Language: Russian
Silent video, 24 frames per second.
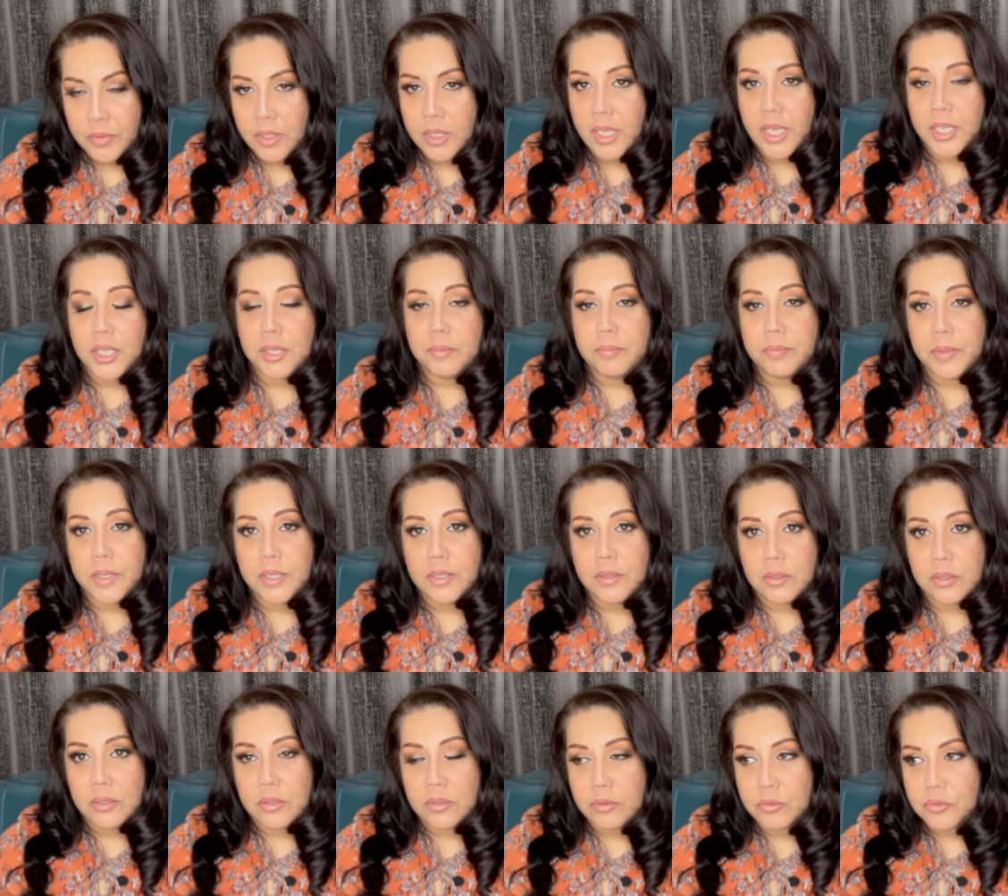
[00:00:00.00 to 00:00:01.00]
И они были
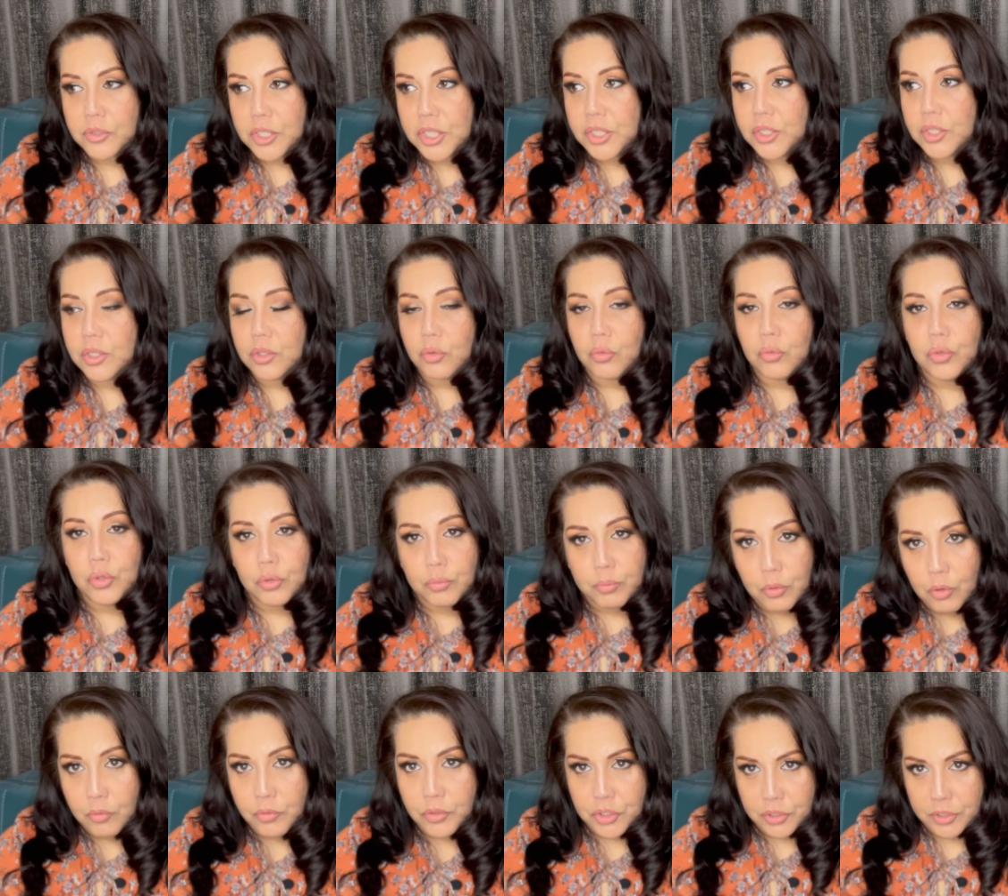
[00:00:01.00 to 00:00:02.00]
в жизни у
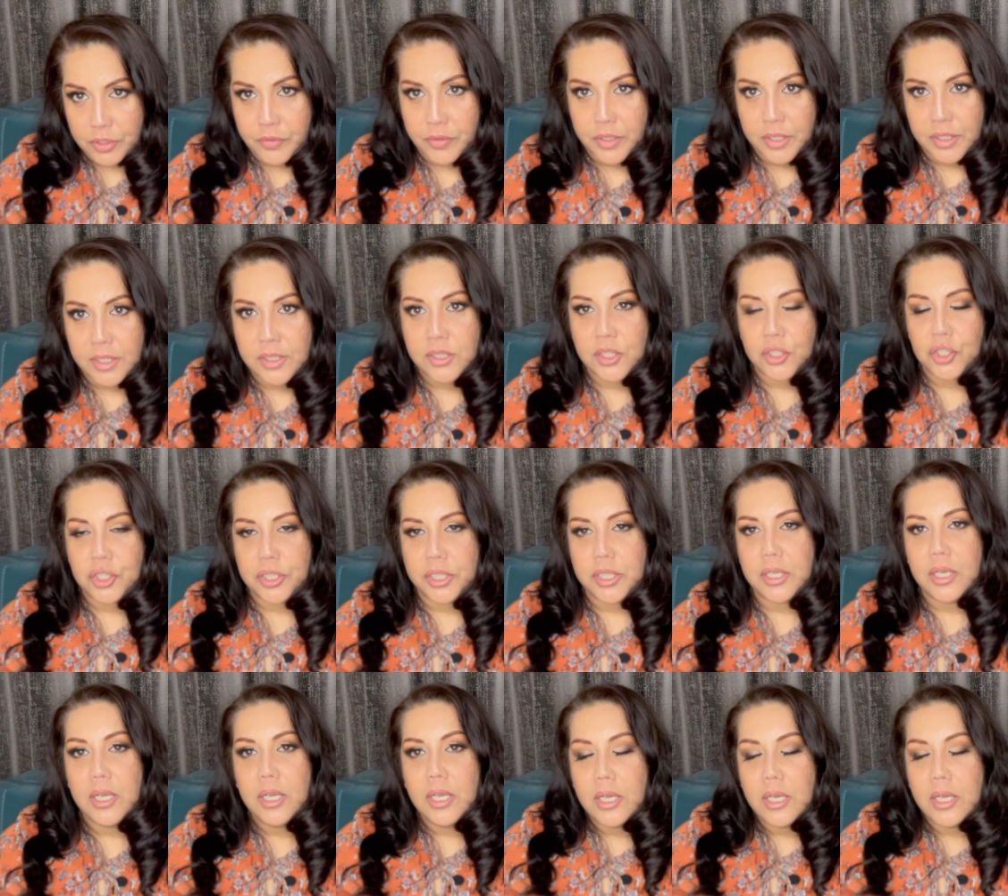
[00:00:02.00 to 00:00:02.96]
любого человека. Если человек